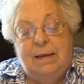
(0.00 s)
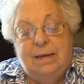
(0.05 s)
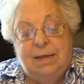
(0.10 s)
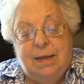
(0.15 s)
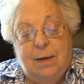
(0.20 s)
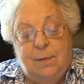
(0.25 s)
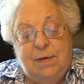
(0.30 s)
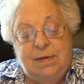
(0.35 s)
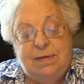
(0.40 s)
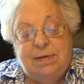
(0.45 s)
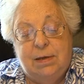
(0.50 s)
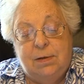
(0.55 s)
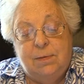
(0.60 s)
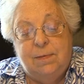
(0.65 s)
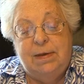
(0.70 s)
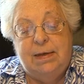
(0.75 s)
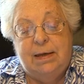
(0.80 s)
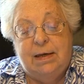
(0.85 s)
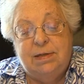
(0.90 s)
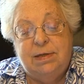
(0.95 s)
Debí
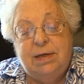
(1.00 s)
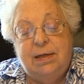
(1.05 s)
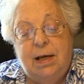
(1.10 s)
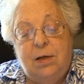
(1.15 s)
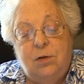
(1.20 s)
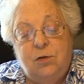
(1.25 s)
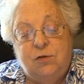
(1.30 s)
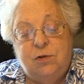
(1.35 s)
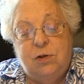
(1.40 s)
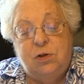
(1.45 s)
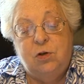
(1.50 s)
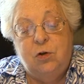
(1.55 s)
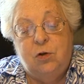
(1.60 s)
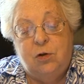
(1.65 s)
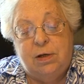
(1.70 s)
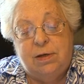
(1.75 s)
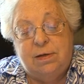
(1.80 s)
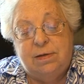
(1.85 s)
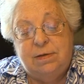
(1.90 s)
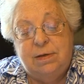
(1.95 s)
servir ayer a los
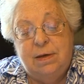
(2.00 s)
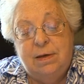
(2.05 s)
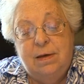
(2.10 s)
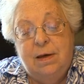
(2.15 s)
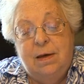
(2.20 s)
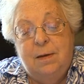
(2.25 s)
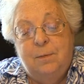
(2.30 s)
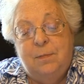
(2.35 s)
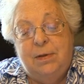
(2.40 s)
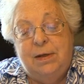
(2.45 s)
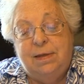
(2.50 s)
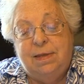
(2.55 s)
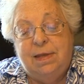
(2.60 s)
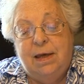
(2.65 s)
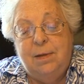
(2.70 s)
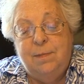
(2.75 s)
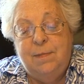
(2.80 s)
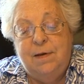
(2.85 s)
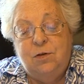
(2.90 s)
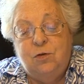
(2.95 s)
señores,
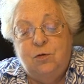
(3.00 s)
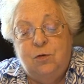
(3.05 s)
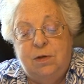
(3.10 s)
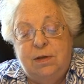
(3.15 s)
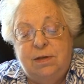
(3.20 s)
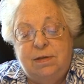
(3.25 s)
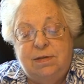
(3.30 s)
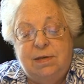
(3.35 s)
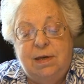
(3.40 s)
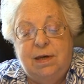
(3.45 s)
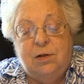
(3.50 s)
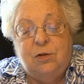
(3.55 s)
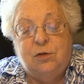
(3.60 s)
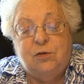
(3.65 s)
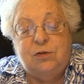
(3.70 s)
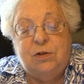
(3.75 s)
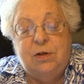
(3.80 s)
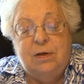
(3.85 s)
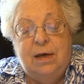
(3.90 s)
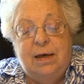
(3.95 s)
prestarme a sus
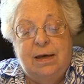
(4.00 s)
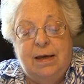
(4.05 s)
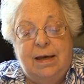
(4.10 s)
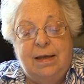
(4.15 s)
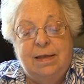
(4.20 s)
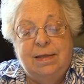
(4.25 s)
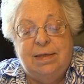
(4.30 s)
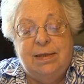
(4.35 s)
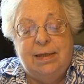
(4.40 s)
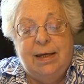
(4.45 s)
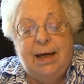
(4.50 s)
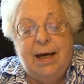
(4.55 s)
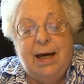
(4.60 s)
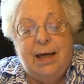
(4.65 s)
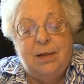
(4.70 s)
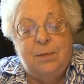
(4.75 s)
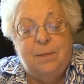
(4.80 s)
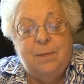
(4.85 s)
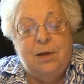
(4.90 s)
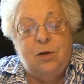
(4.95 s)
deseos,
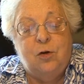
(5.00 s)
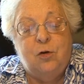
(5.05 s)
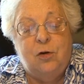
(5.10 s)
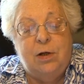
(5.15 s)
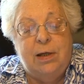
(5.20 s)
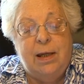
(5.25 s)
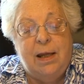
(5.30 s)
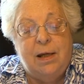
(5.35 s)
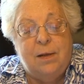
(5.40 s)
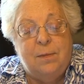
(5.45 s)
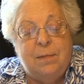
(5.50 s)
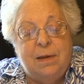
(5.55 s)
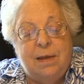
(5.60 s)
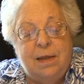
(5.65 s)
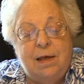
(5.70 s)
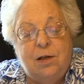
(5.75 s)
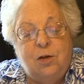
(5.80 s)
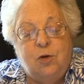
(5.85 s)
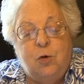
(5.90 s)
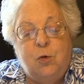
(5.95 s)
entregarme, donarme,
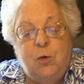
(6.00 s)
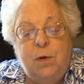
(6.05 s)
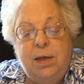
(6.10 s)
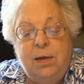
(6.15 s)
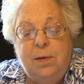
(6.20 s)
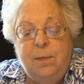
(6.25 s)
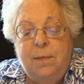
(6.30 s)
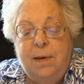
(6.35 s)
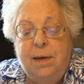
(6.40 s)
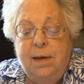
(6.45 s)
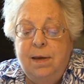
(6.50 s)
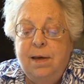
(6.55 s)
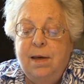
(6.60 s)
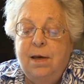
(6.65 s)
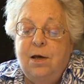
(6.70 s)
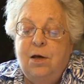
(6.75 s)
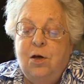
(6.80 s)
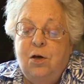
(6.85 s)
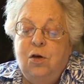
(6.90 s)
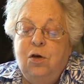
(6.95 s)
destruirme
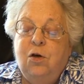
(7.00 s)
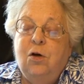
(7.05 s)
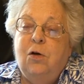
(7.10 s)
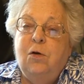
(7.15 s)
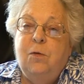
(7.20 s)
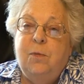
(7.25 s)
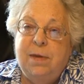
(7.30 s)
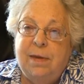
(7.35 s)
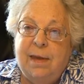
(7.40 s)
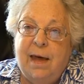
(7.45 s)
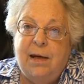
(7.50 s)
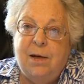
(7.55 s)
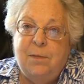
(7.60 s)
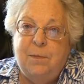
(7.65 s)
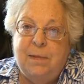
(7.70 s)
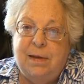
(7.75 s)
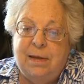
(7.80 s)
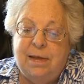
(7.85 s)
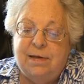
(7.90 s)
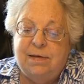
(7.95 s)
y
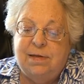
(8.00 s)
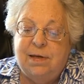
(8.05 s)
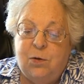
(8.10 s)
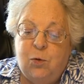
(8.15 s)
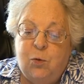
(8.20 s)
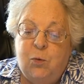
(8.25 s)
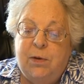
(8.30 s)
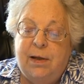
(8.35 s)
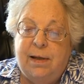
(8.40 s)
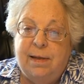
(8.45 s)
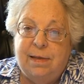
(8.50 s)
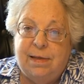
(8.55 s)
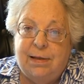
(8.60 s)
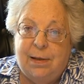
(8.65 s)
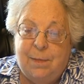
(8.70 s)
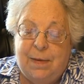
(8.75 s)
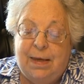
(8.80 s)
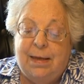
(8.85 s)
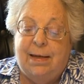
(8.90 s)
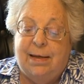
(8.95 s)
olvidarme de ser una
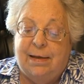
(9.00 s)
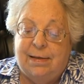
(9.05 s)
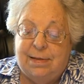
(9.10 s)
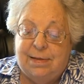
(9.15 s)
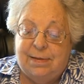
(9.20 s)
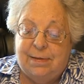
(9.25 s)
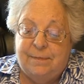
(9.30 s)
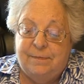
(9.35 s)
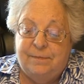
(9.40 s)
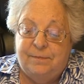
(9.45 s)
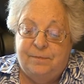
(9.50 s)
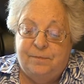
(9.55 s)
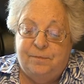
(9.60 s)
entre miles